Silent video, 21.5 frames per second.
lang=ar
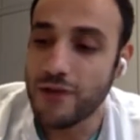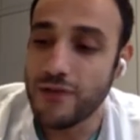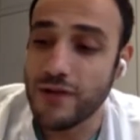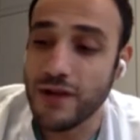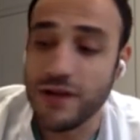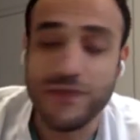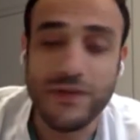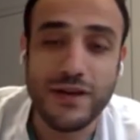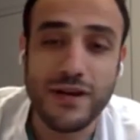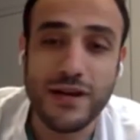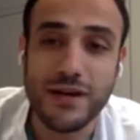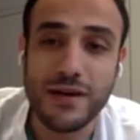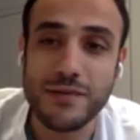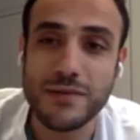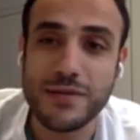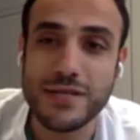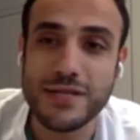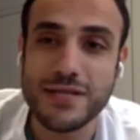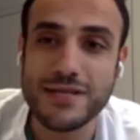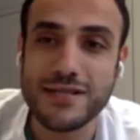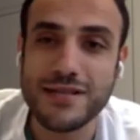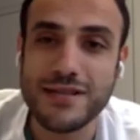فالفكره
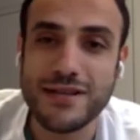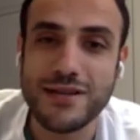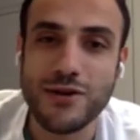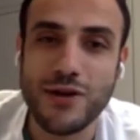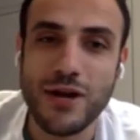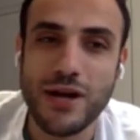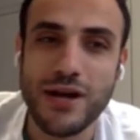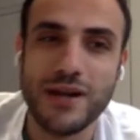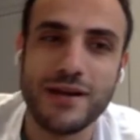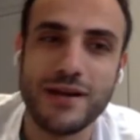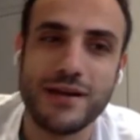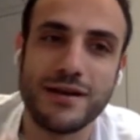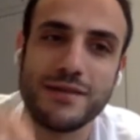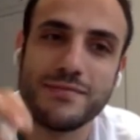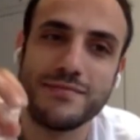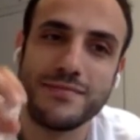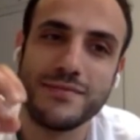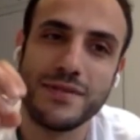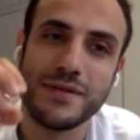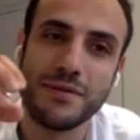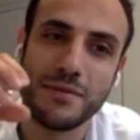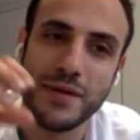بس انه نحن
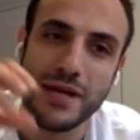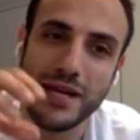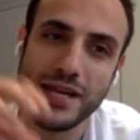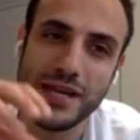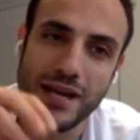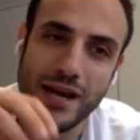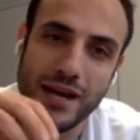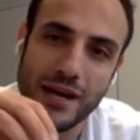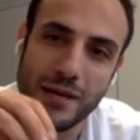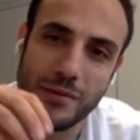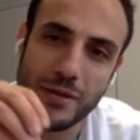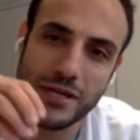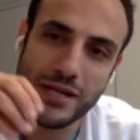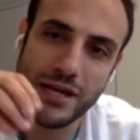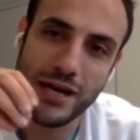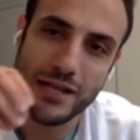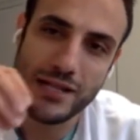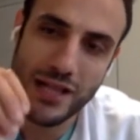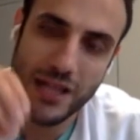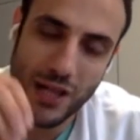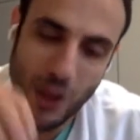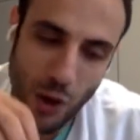لما بنحكي عن
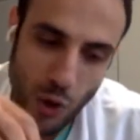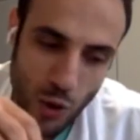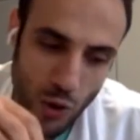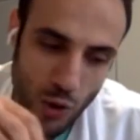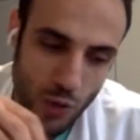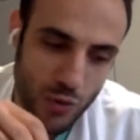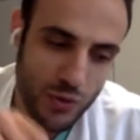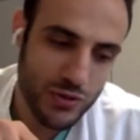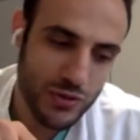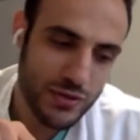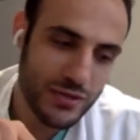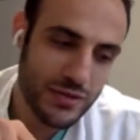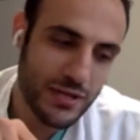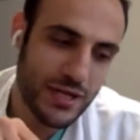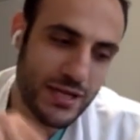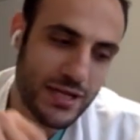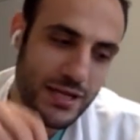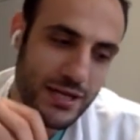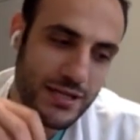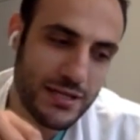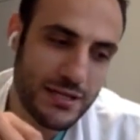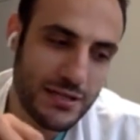عمليات الحوض
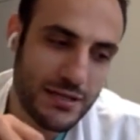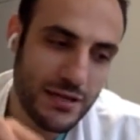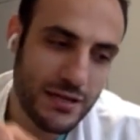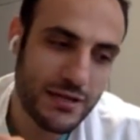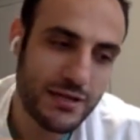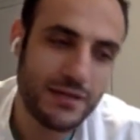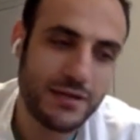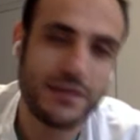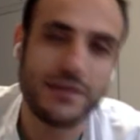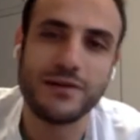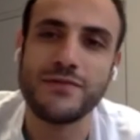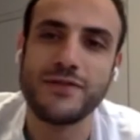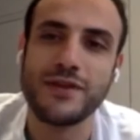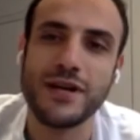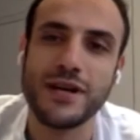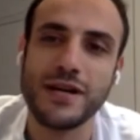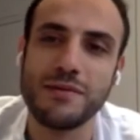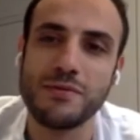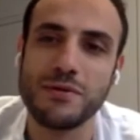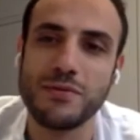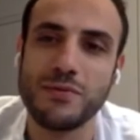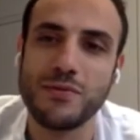اللي هي كثير دقيقه
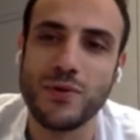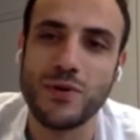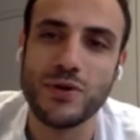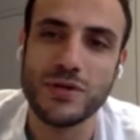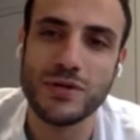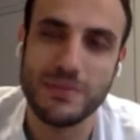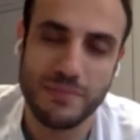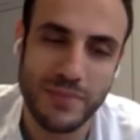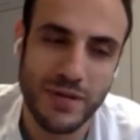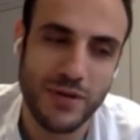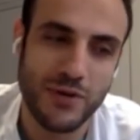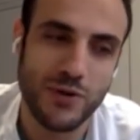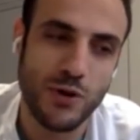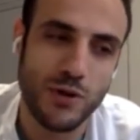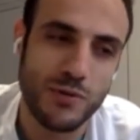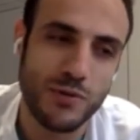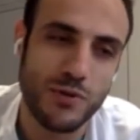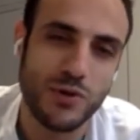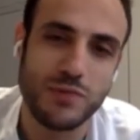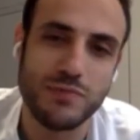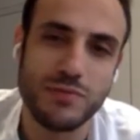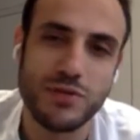فنحن
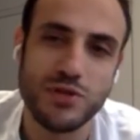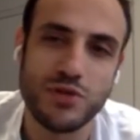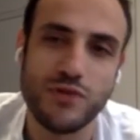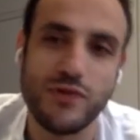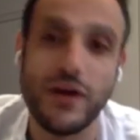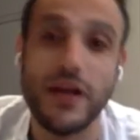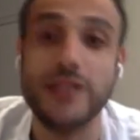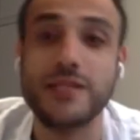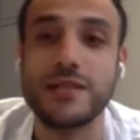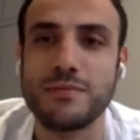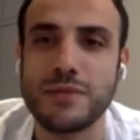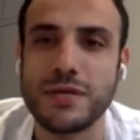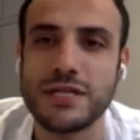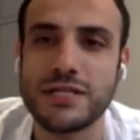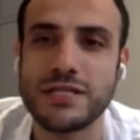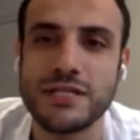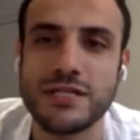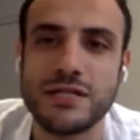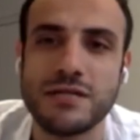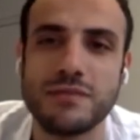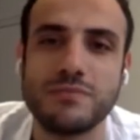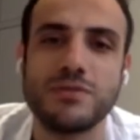بالروبوت بنشوف احسن
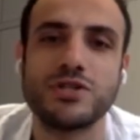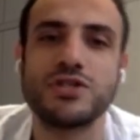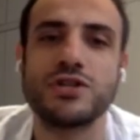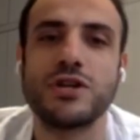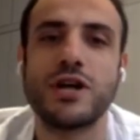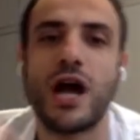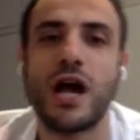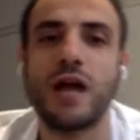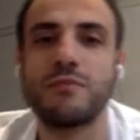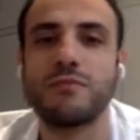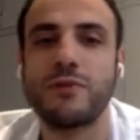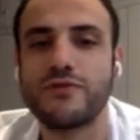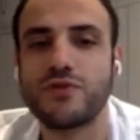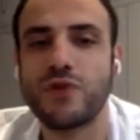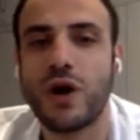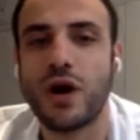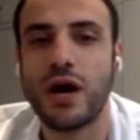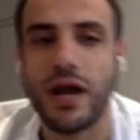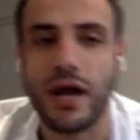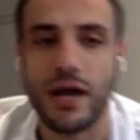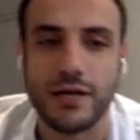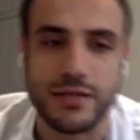بكثير من الجراحه
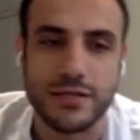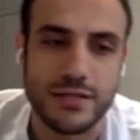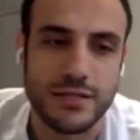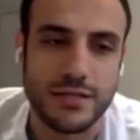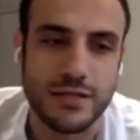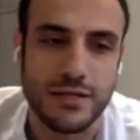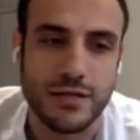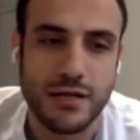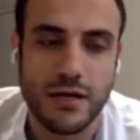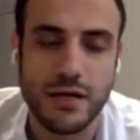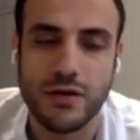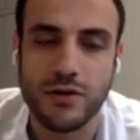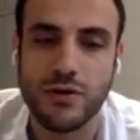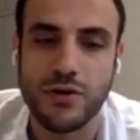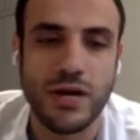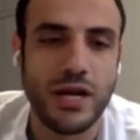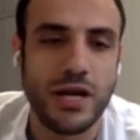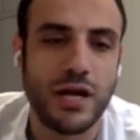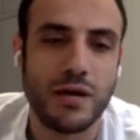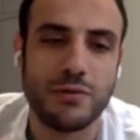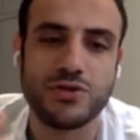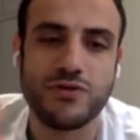المفتوحه العاديه لانه
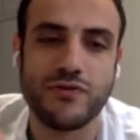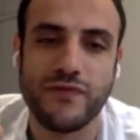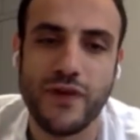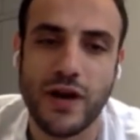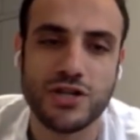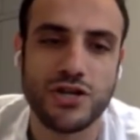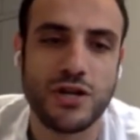نحن عم نشوف